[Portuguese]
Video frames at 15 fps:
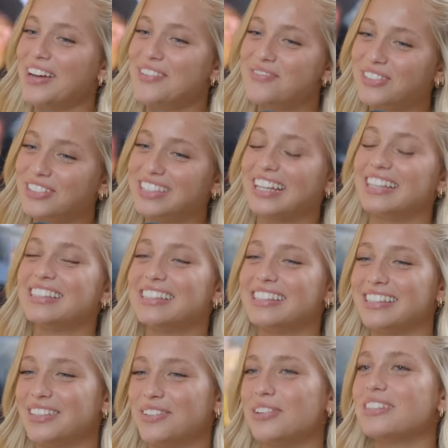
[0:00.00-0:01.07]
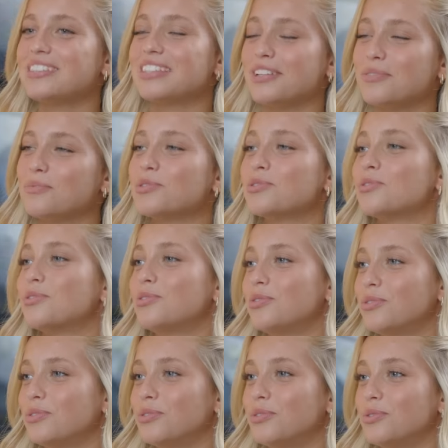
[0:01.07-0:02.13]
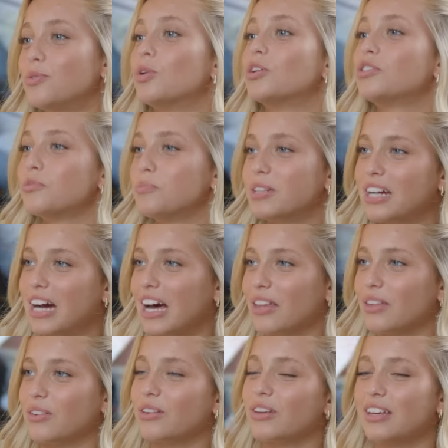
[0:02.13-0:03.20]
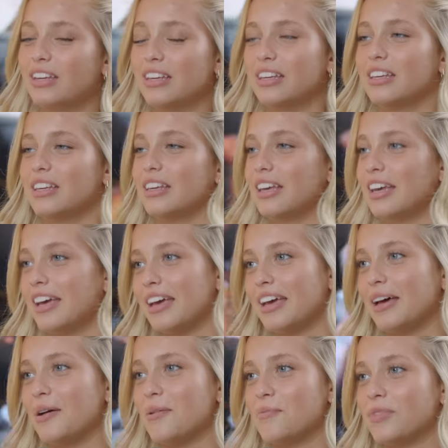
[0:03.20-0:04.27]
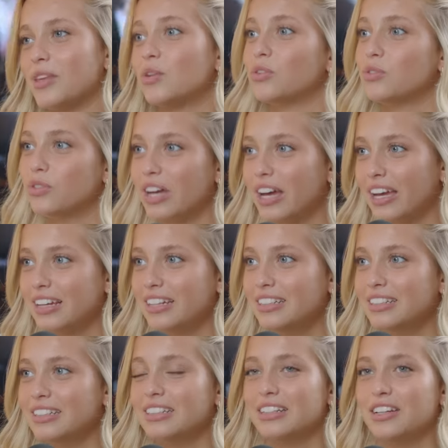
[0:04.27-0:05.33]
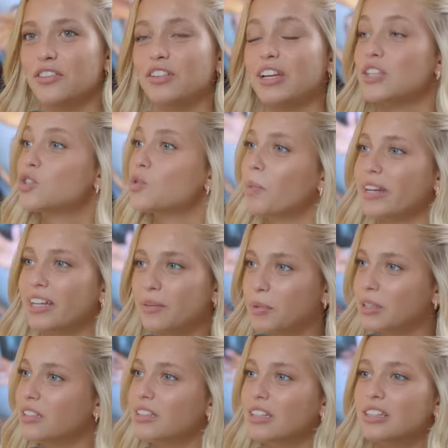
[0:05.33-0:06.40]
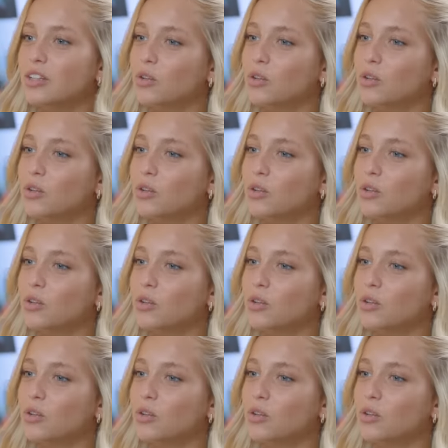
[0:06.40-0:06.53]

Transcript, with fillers: é importante conhecermos o, o, o outro mercado. Um, eu adorei, fiquei super arrependida de